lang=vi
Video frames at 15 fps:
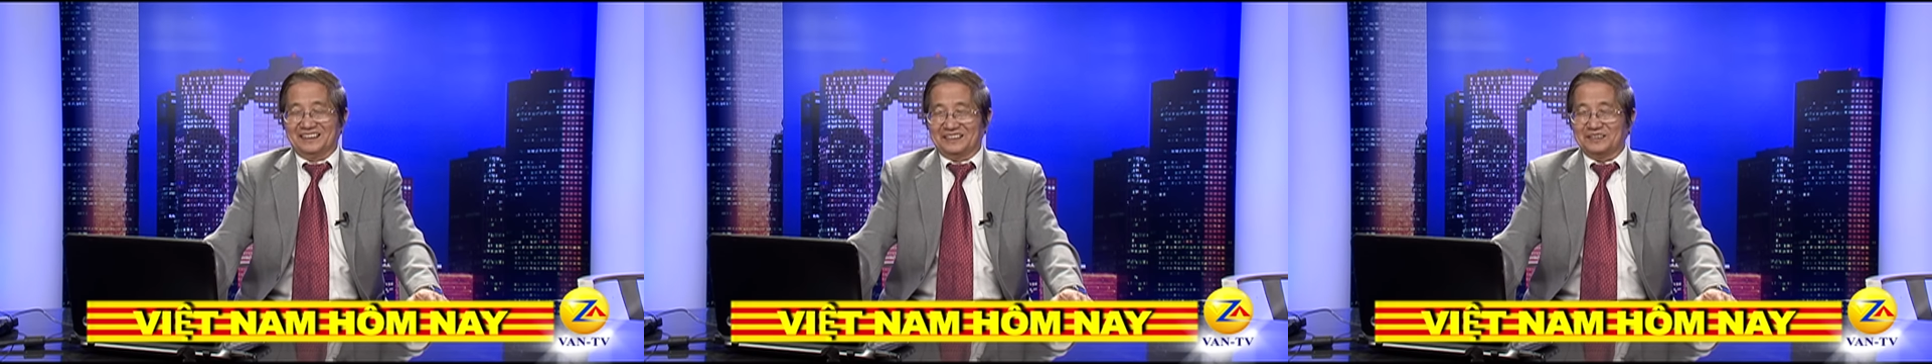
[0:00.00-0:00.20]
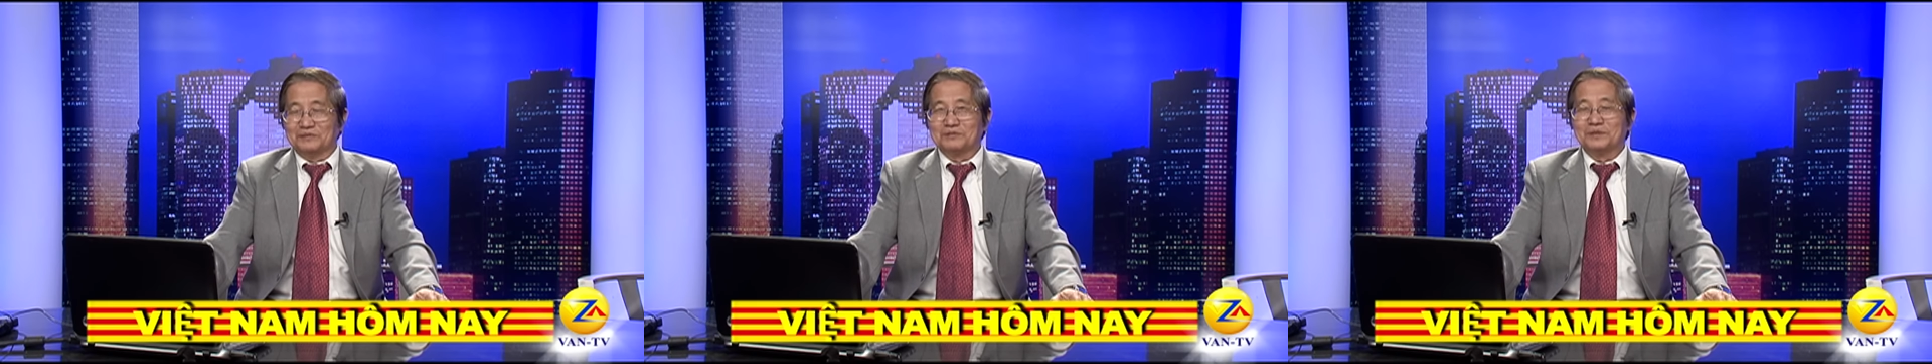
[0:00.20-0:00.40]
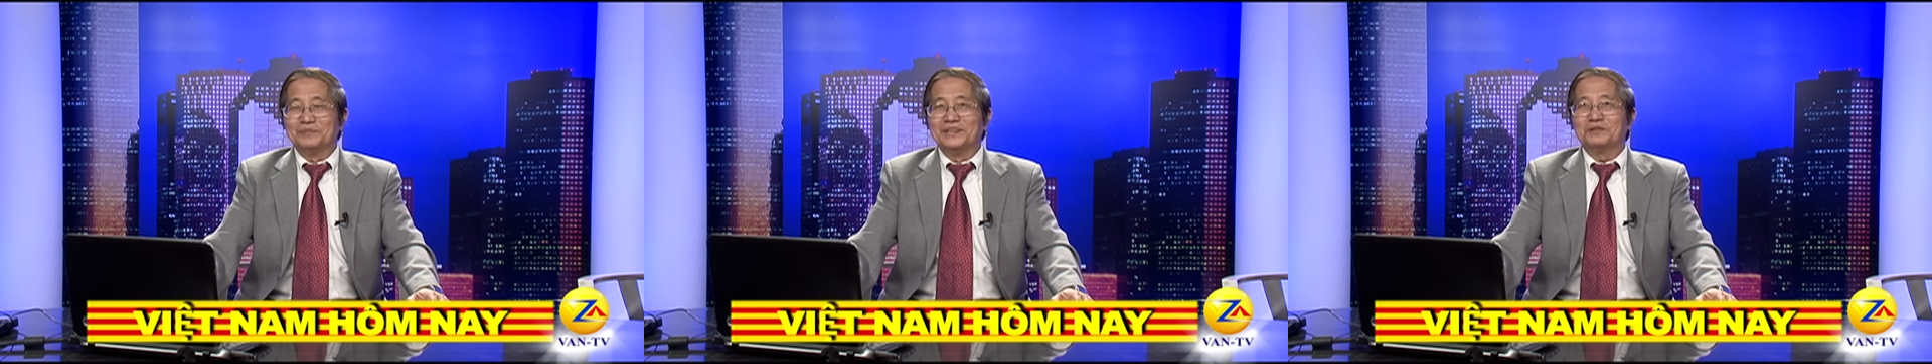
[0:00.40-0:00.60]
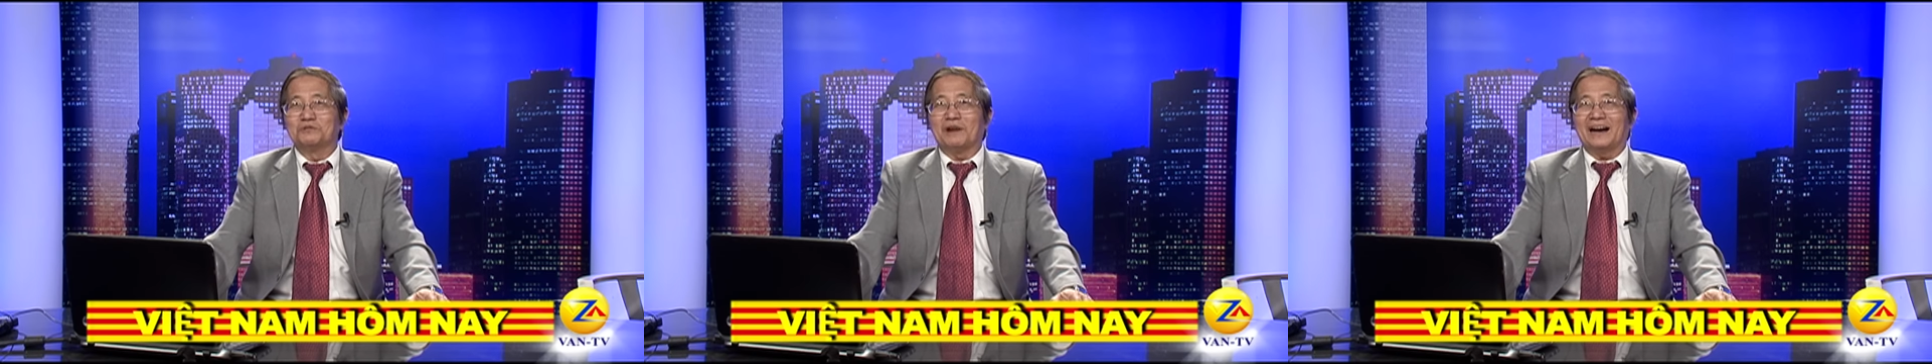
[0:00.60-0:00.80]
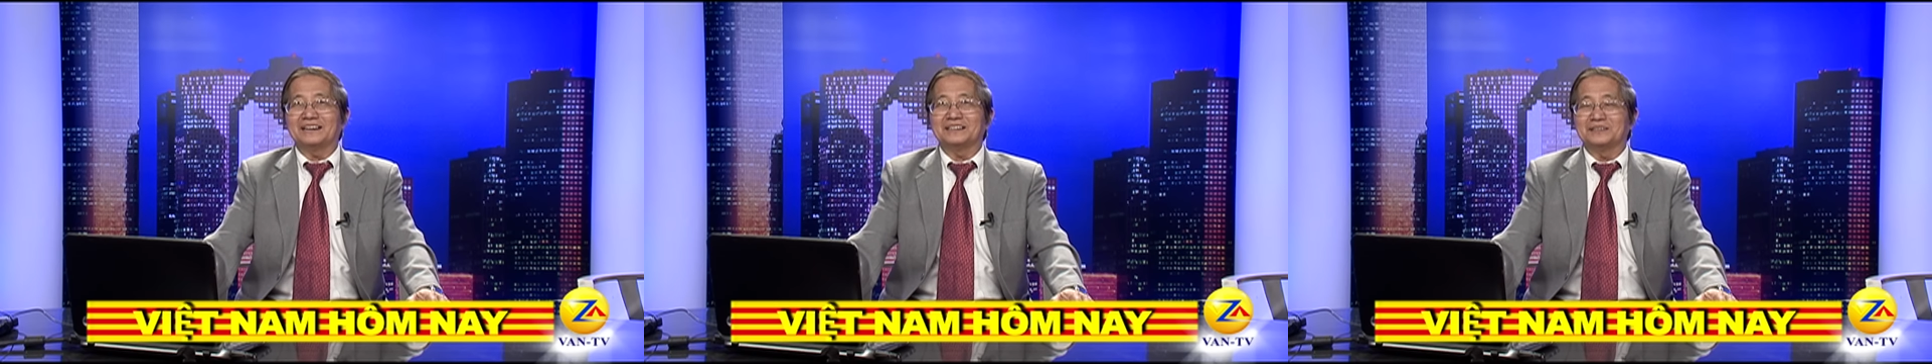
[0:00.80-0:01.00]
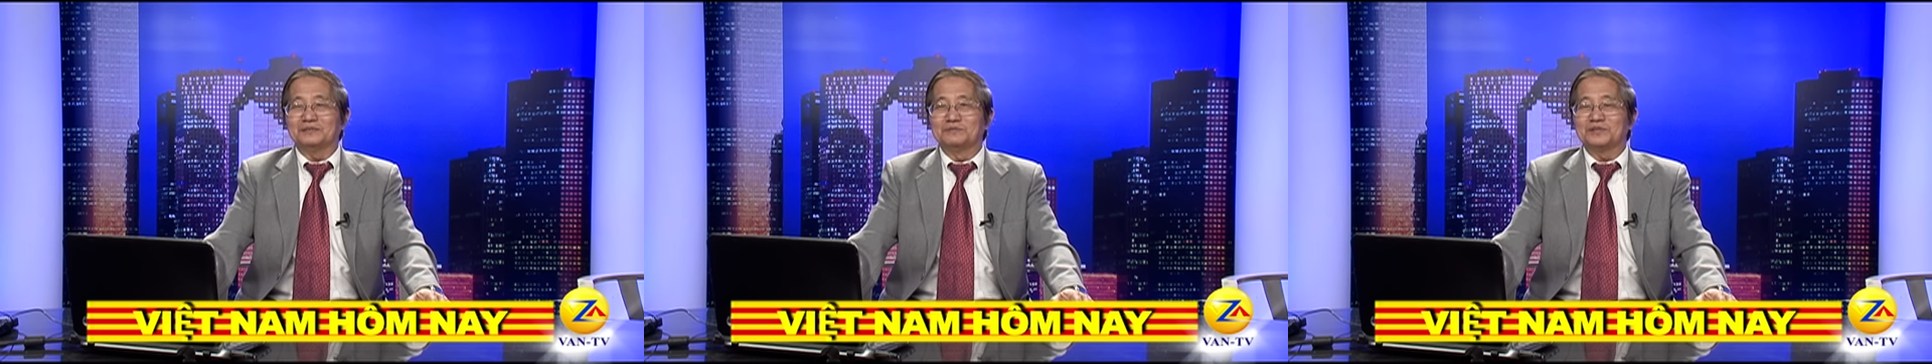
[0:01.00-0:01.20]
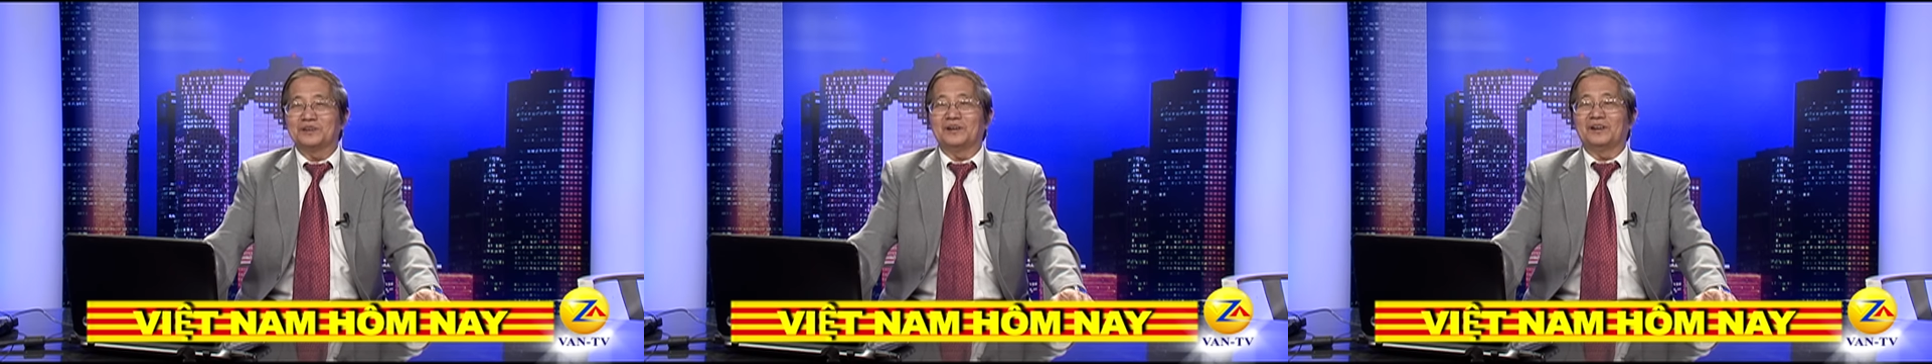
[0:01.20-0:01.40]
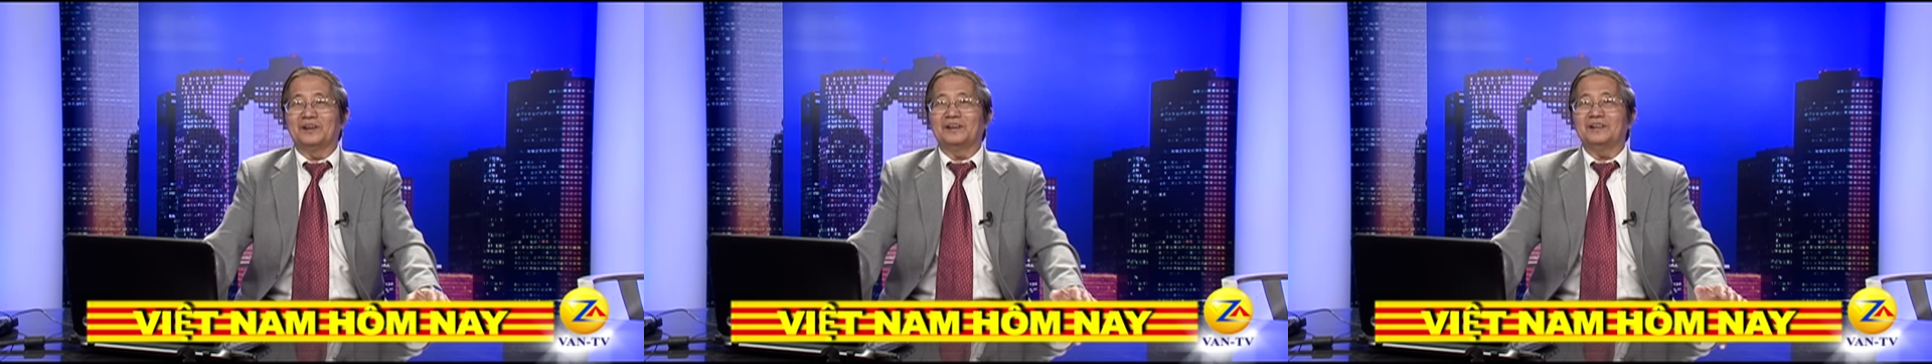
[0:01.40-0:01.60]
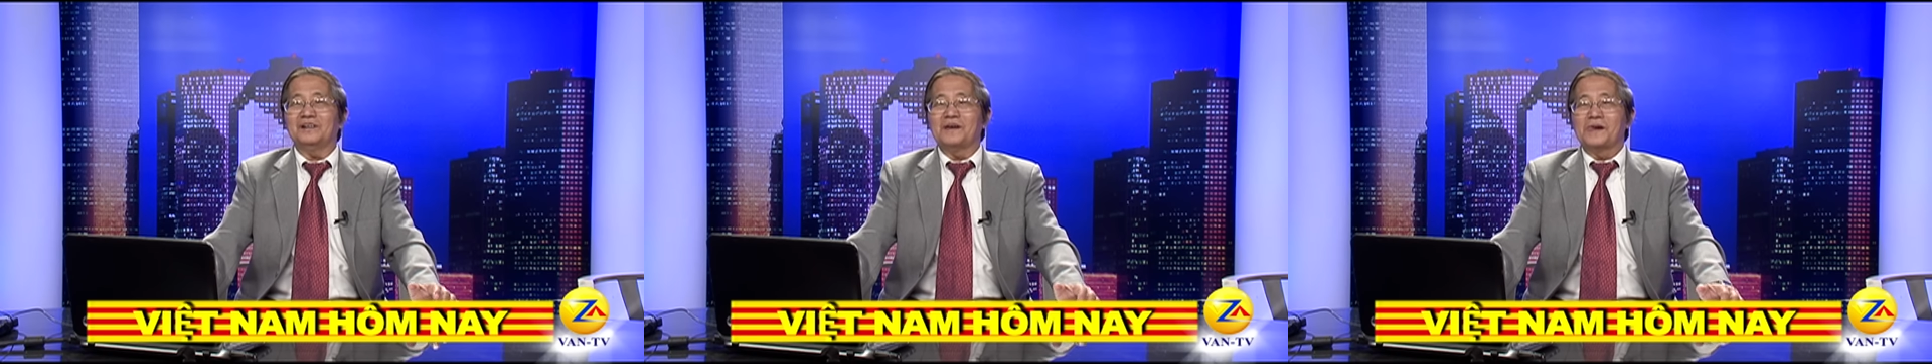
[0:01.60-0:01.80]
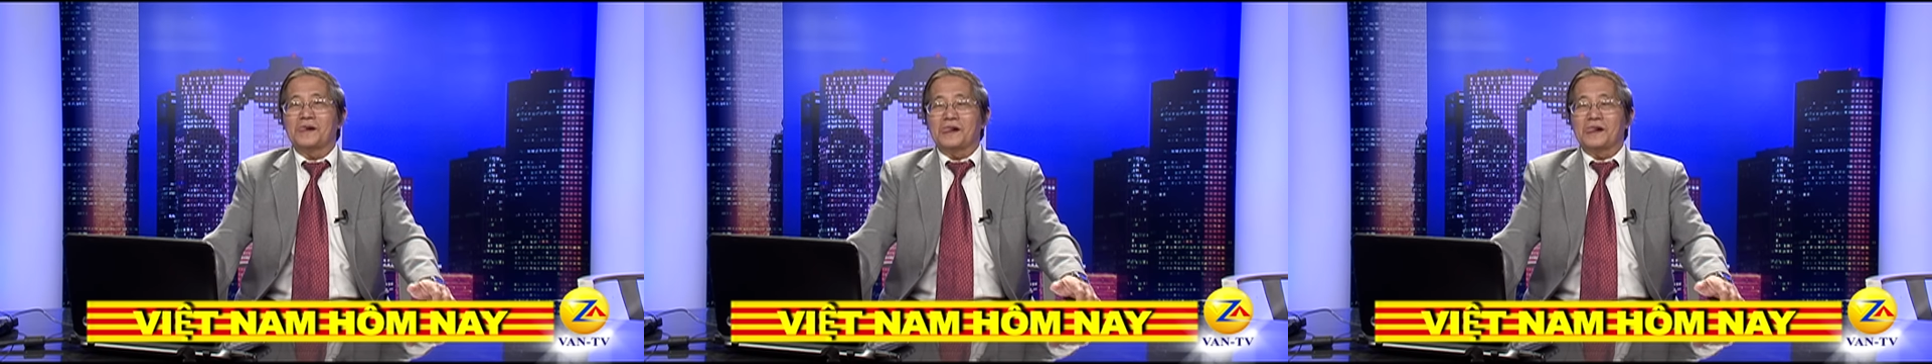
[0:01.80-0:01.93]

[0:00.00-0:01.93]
không có bi quan không có